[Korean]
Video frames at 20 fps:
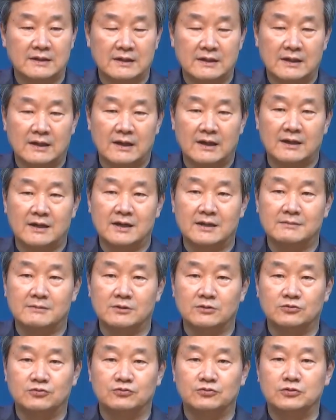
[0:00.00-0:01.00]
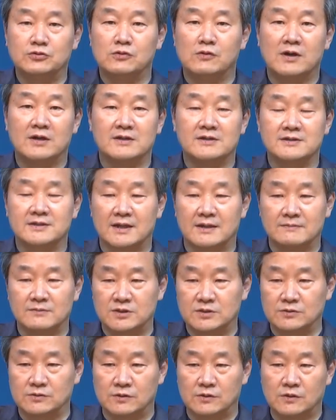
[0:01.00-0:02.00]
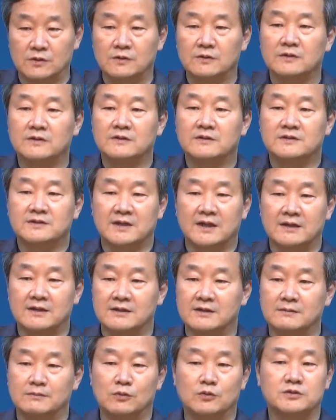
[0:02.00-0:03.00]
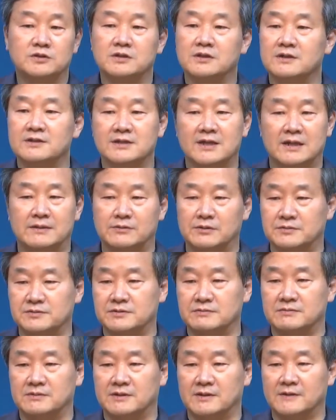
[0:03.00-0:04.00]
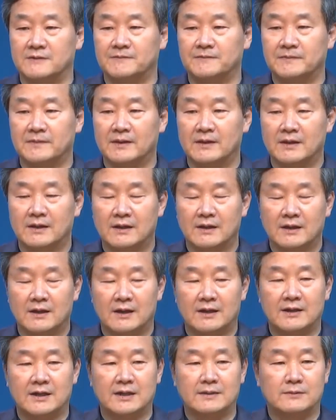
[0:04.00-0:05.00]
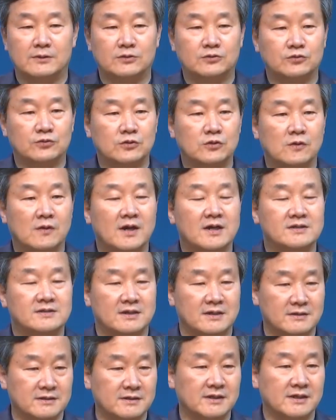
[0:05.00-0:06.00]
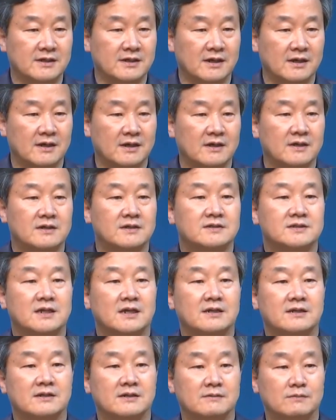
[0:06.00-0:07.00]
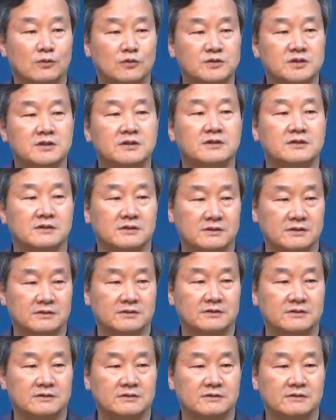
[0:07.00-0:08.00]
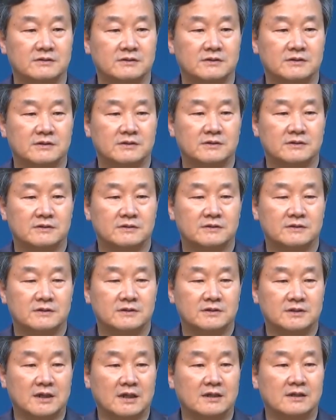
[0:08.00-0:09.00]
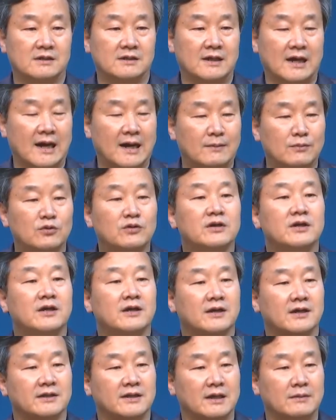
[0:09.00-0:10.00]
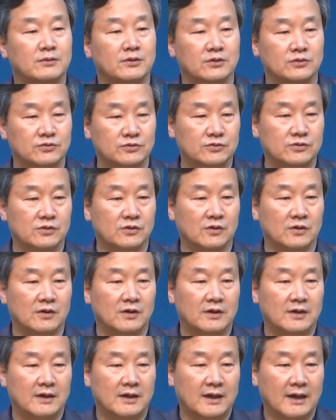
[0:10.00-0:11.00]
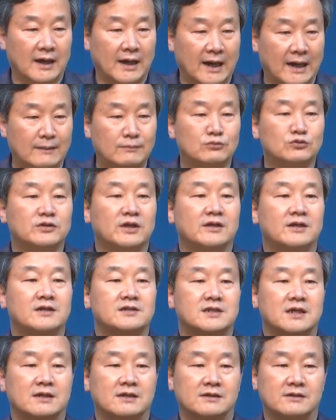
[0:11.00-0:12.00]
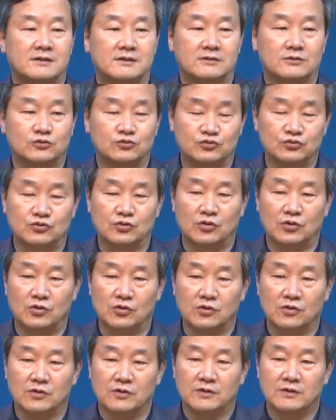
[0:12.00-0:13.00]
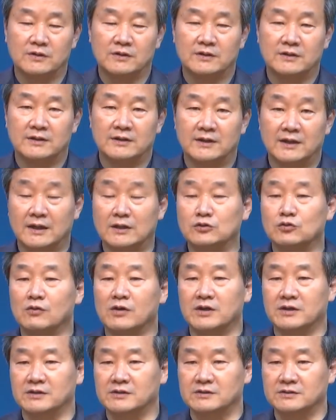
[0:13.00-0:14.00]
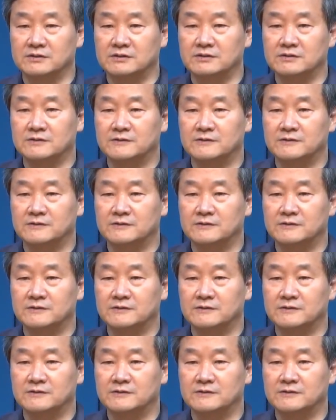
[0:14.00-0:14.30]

하나님을 두려워하는 사람치고 자기를 못 지킬 사람이 없습니다. 하나님을 두려워하지 않으니까 자기를 못 지키는 거거든요. 자기를 아무렇게나 내버려 두고 아무데나 자기를 두고 행동하는 거거든요.